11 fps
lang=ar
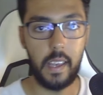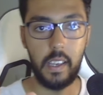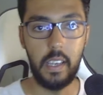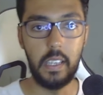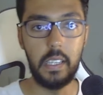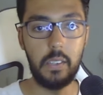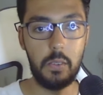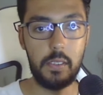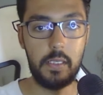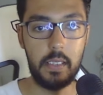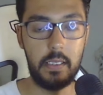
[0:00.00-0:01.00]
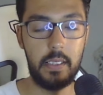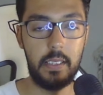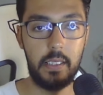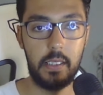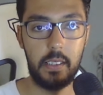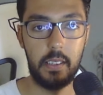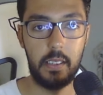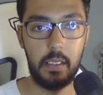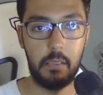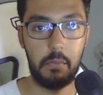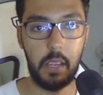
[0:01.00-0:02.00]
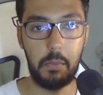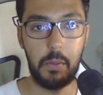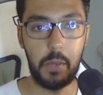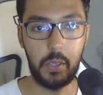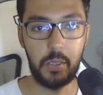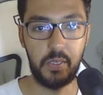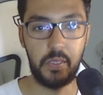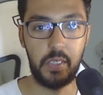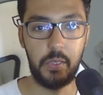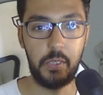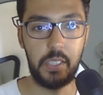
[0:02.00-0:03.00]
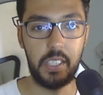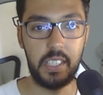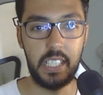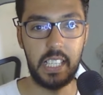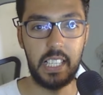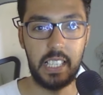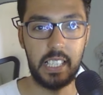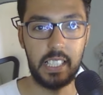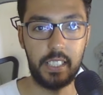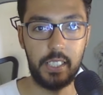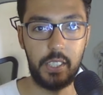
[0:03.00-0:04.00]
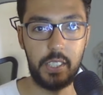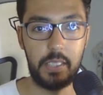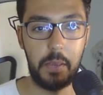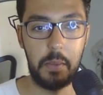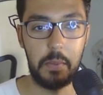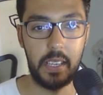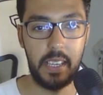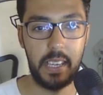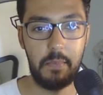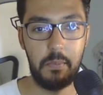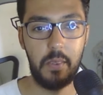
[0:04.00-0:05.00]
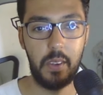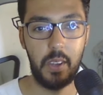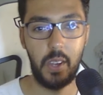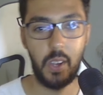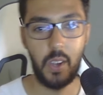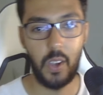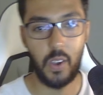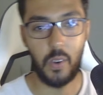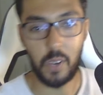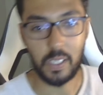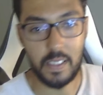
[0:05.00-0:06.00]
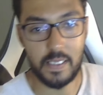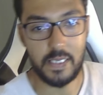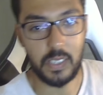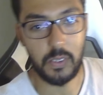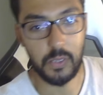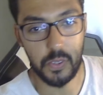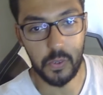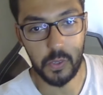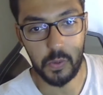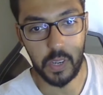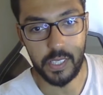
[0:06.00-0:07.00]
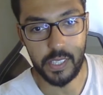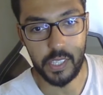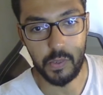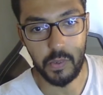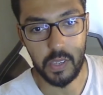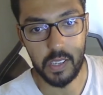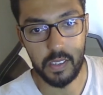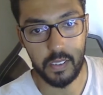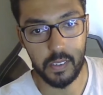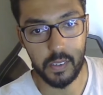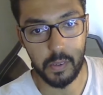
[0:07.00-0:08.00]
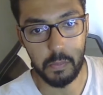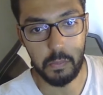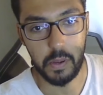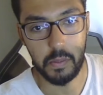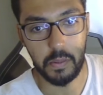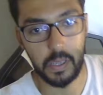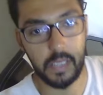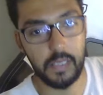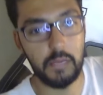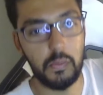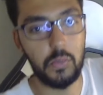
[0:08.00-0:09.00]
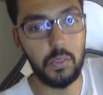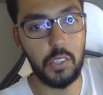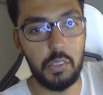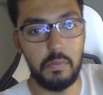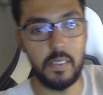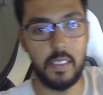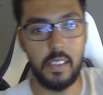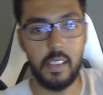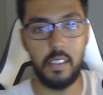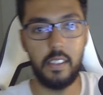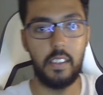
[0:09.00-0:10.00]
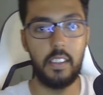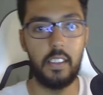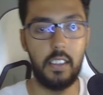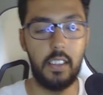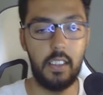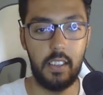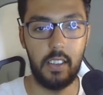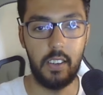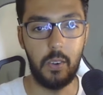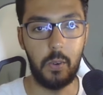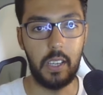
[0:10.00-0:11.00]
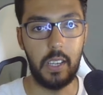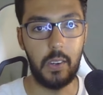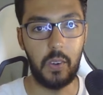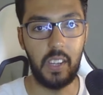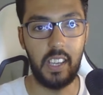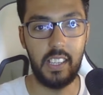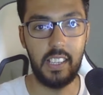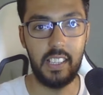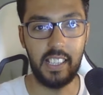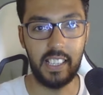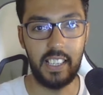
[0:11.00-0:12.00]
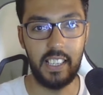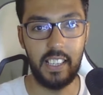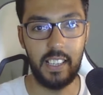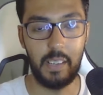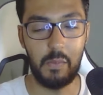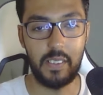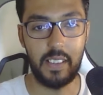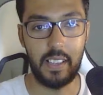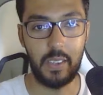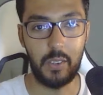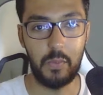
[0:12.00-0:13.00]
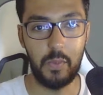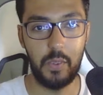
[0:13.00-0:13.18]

اهلا وسهلا مرحبا بكم في فيديو جديد ديال كاجي 700 ام غادي نزيد الصوت واحد شي شويه ربما ما كتسمعونيش مزيان اوكي اوكي كي دايرين لاباس عليكم